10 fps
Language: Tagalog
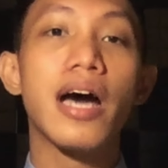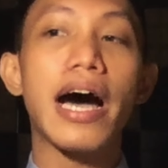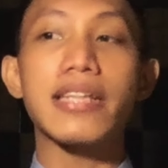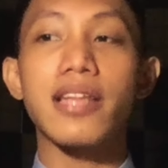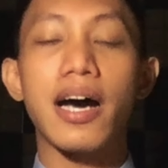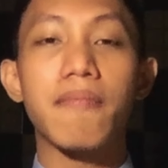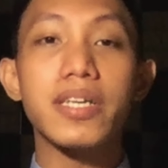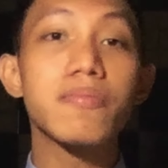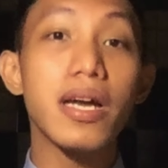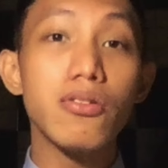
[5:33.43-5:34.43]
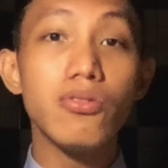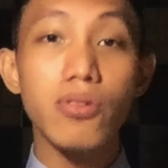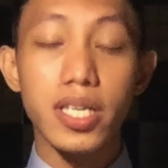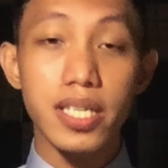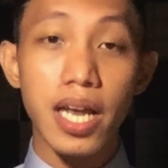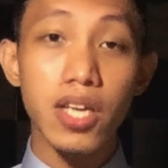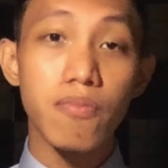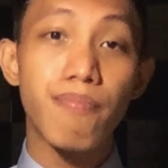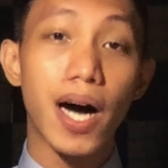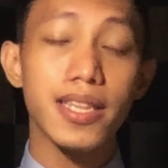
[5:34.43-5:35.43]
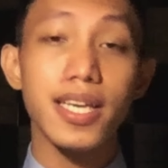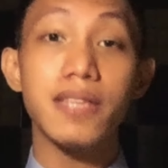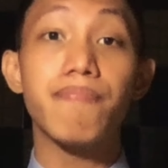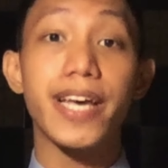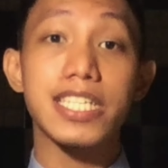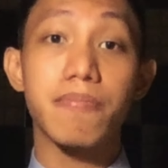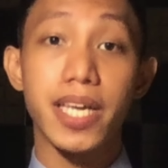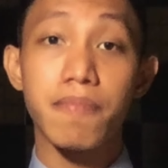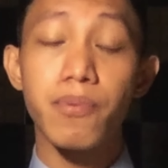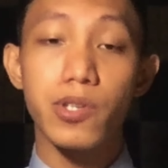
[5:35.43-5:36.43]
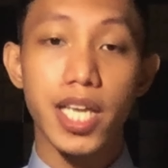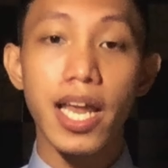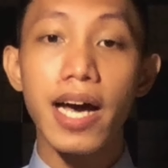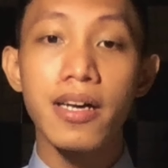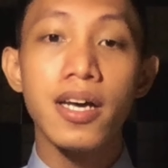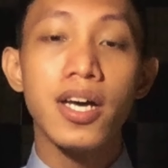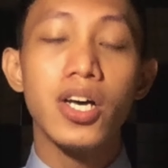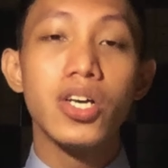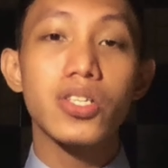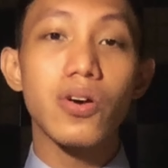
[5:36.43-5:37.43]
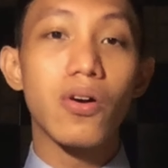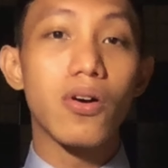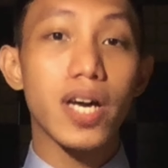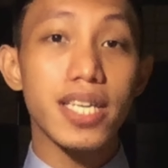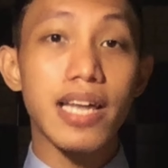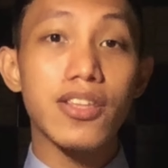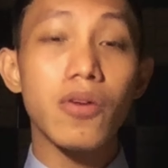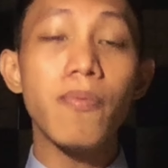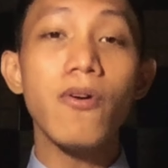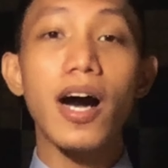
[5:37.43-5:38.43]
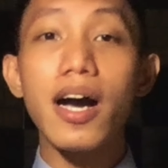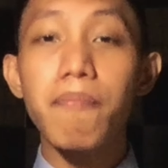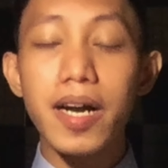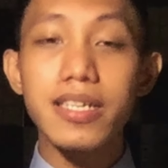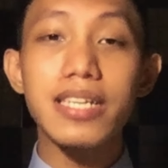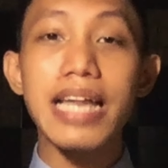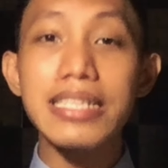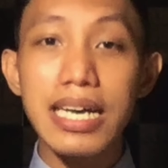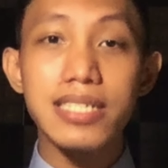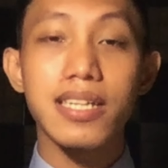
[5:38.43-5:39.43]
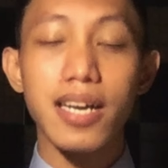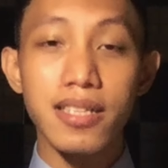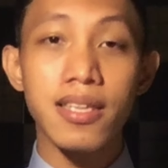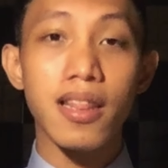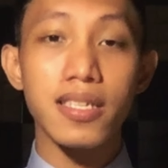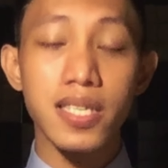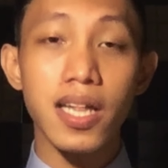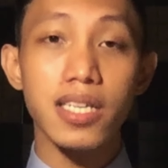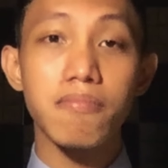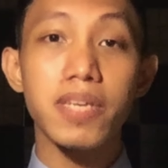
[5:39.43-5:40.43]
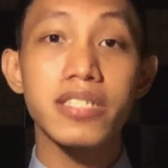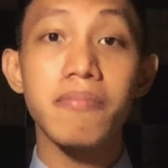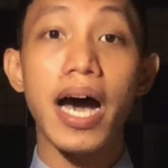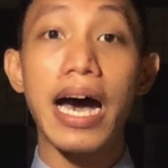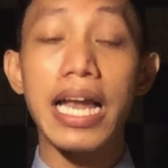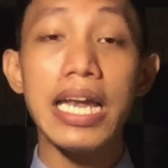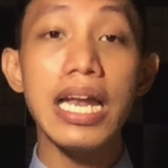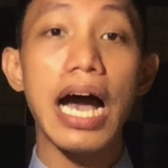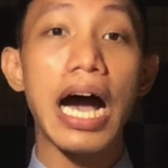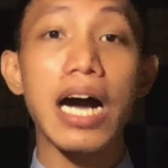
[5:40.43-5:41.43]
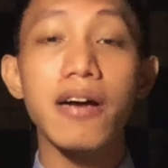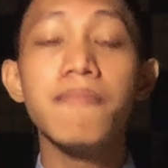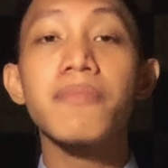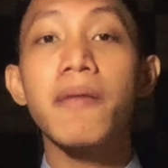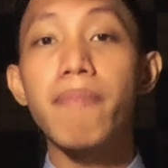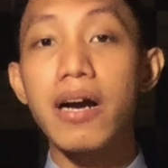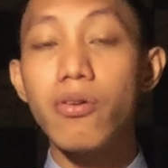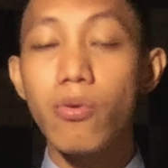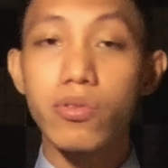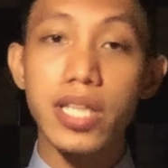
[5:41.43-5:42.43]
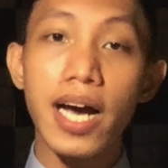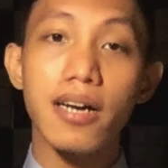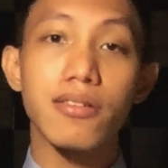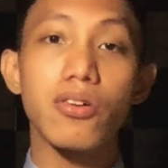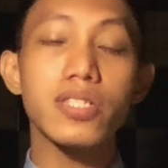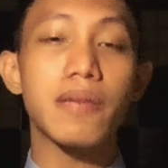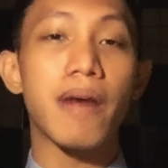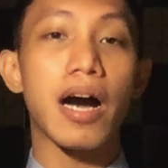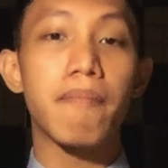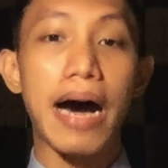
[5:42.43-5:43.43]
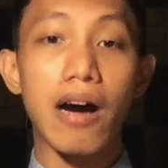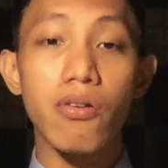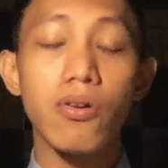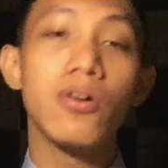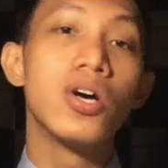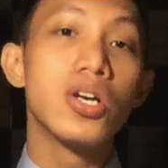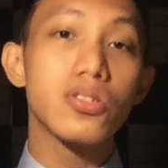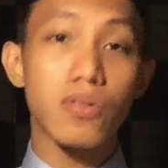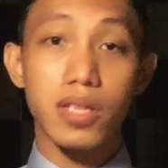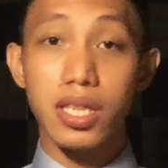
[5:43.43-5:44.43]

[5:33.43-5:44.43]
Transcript: at uh, mas malulugi sila yung bond investment po nila. So, kita nyo po ha, ah, kapag nagtataas ng interest rate, mas mahal ang pag uutang no, sa mga banko. So,